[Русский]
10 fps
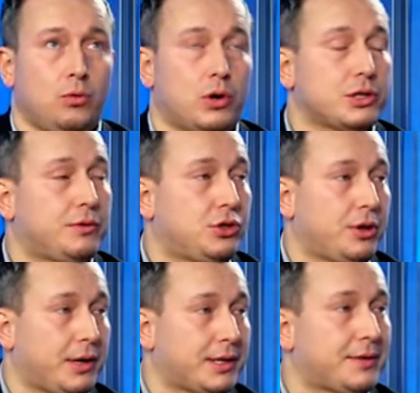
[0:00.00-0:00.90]
у каждого
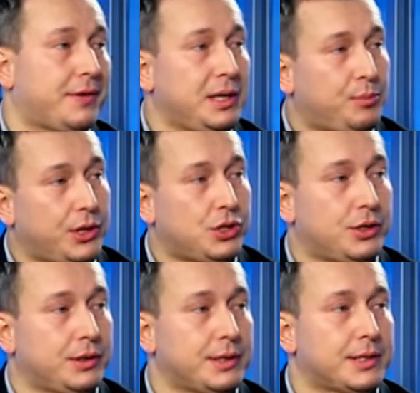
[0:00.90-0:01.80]
человека свои
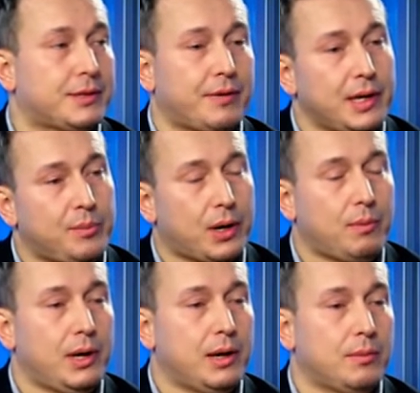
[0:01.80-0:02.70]
причины, свои
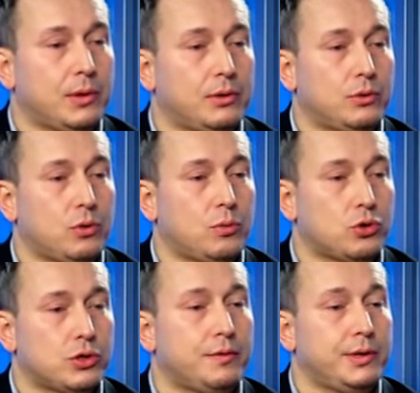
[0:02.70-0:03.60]
проблемы, но
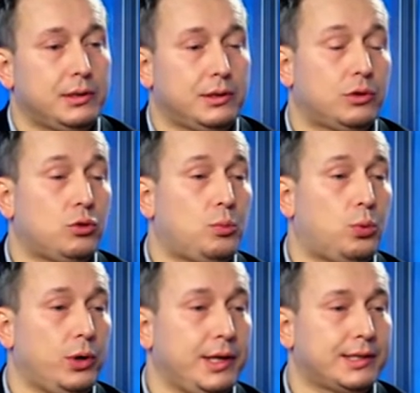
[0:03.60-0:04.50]
можно выделить
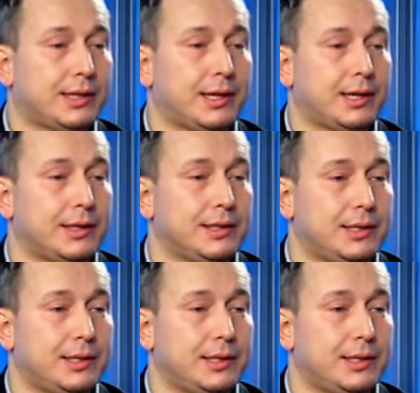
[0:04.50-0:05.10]
группу риска.